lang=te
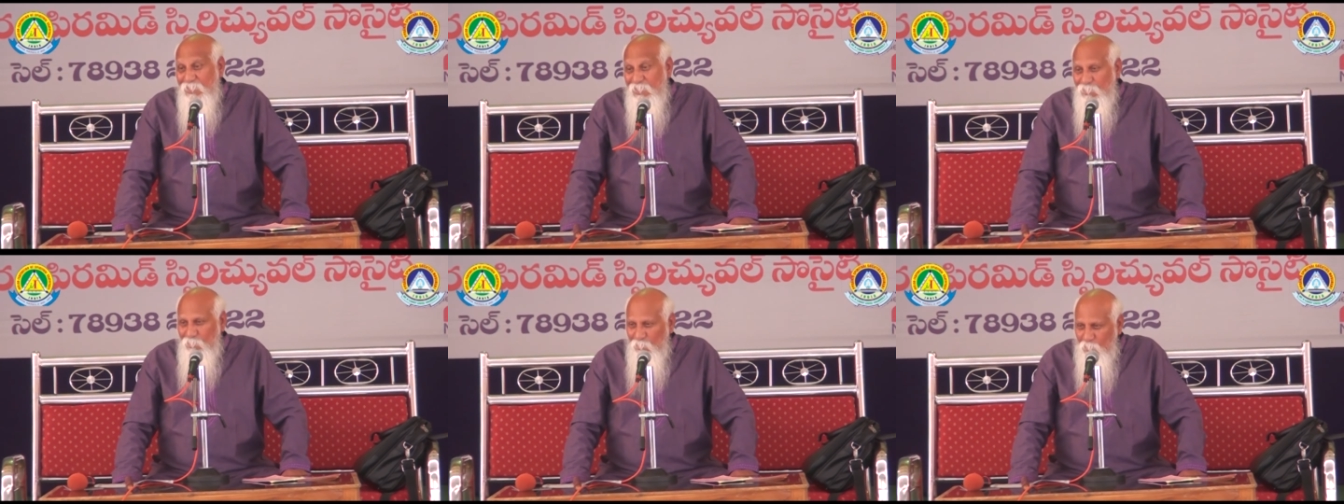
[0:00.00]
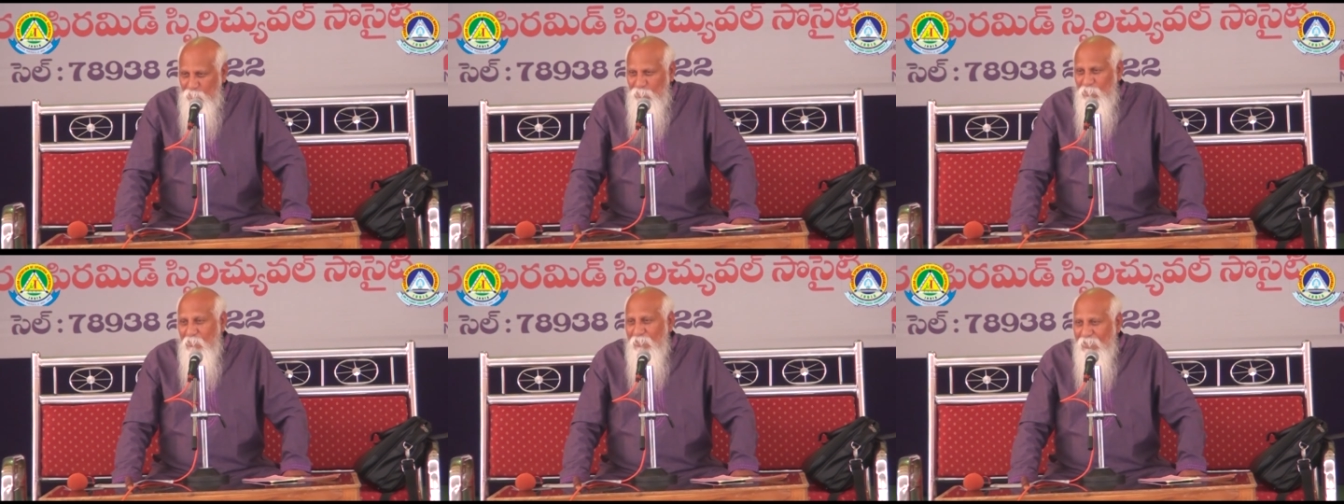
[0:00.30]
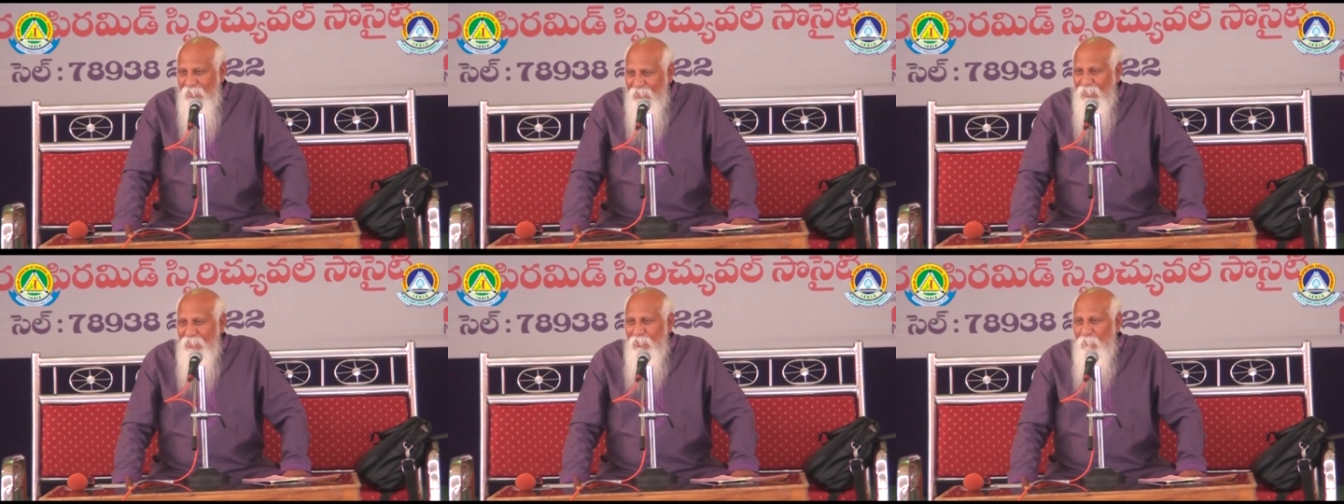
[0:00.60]
నీ నోట్లోకి
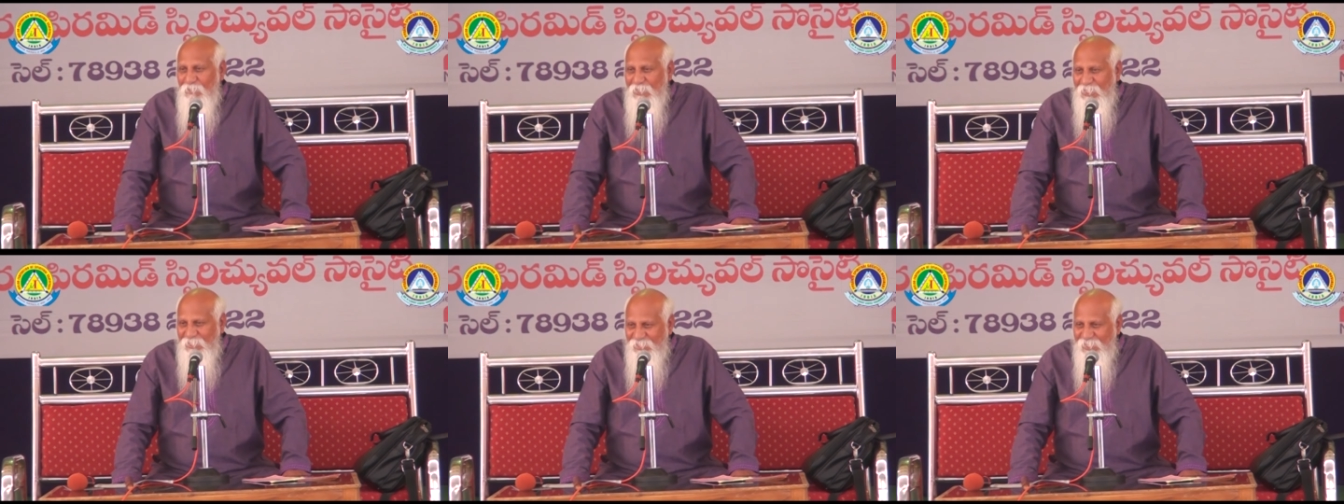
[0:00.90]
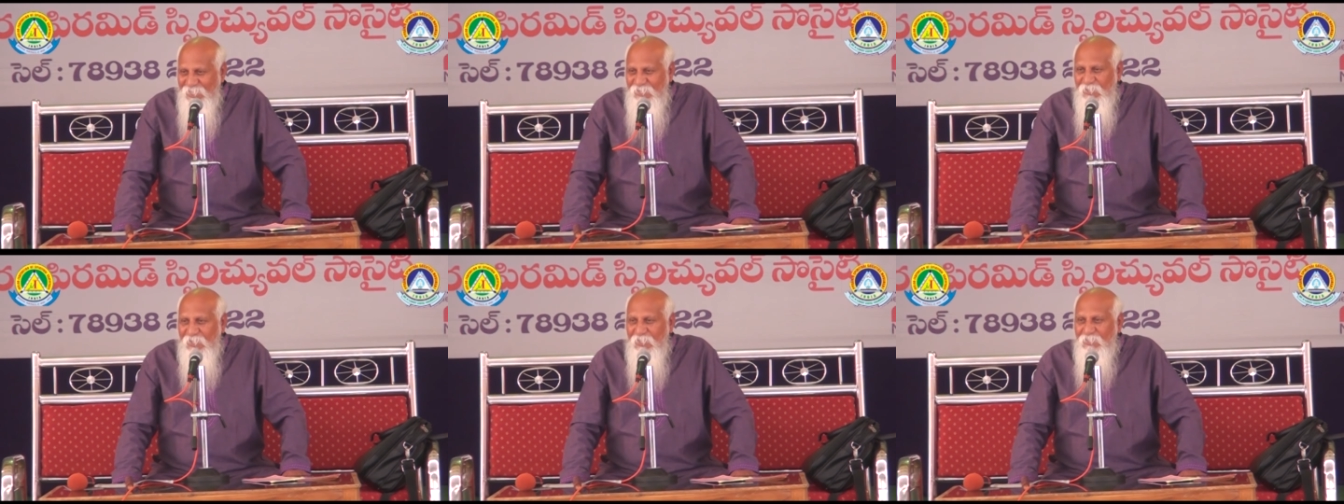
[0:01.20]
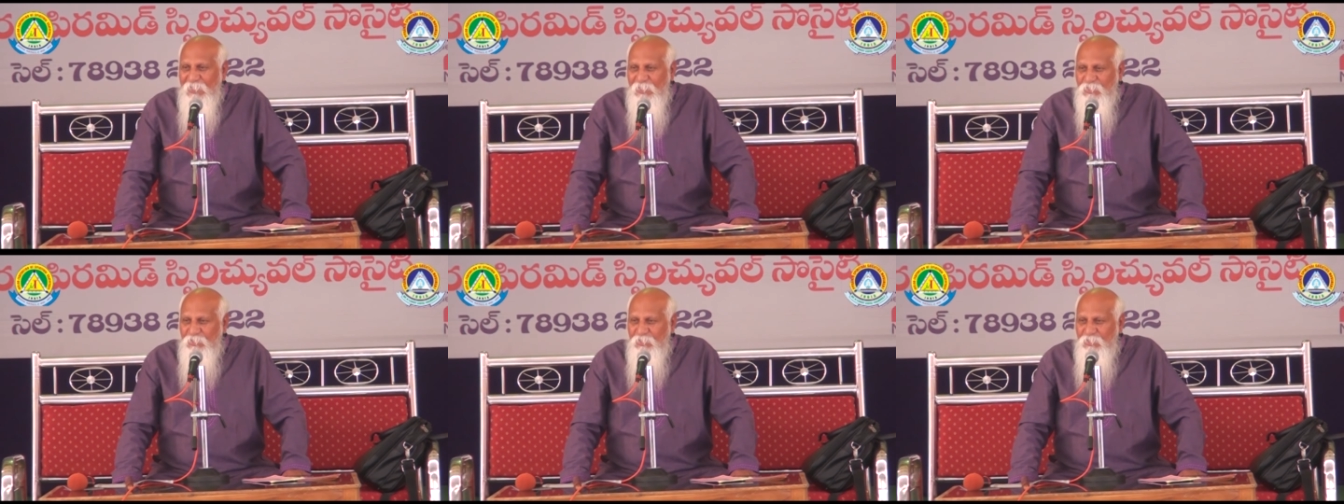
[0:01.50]
వెళ్ళాలి ఇప్పుడు అర్జెంటుగా